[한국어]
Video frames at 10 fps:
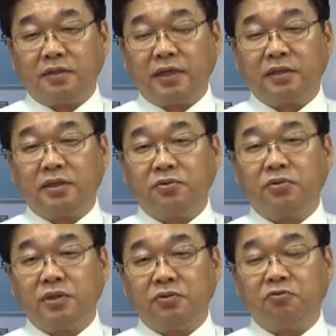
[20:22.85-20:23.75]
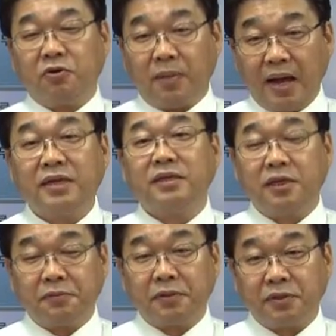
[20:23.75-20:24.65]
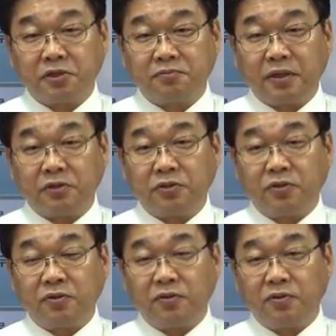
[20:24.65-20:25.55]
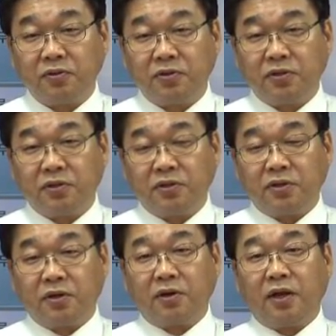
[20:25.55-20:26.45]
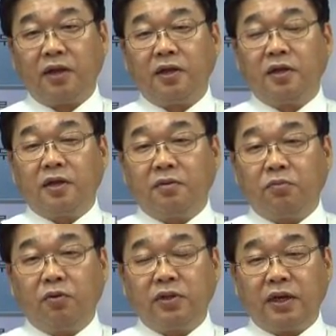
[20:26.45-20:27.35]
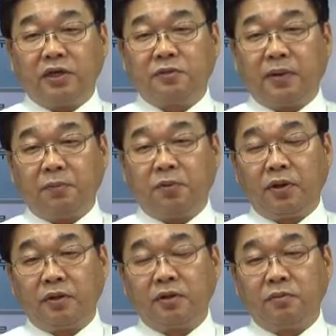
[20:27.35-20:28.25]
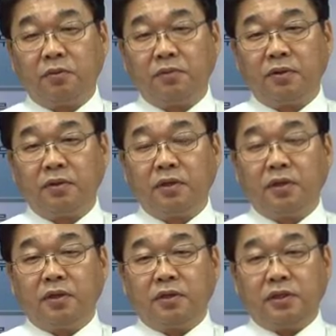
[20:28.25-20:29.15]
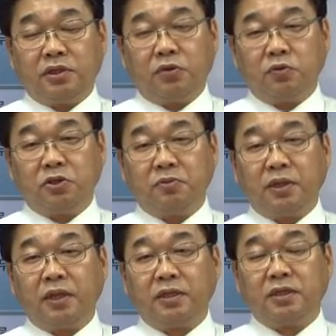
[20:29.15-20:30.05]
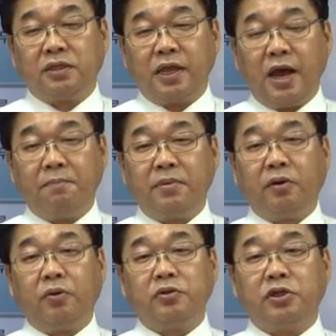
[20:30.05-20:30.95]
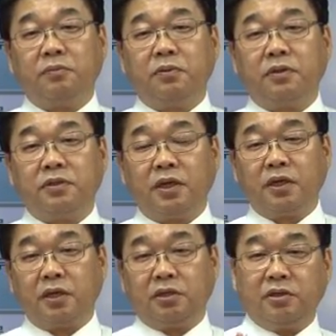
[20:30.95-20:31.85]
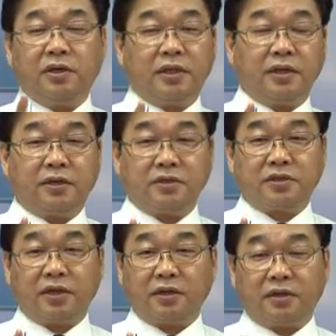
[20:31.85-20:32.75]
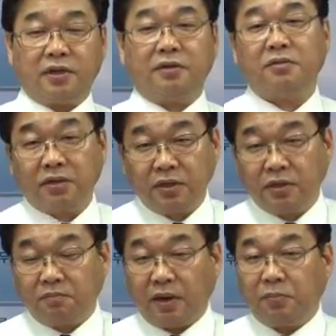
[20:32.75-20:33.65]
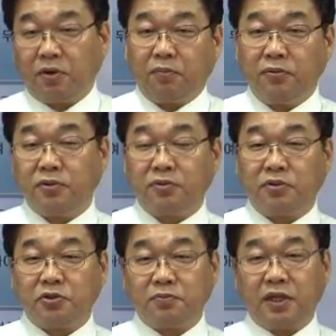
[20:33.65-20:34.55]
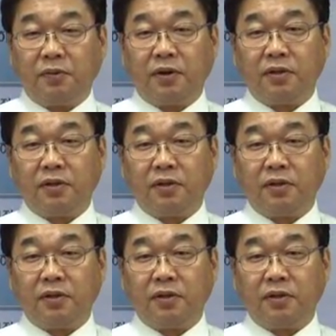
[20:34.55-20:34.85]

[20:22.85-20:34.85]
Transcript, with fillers: 상대적으로 인구가 많기 때문에 그렇습니다. 그죠? 그러나 모기관에서 발표한 걸 보면은 2050년에 대한민국의 GDP는 세계 2위가 될 것이다. 라는 발표를 본 적도 있습니다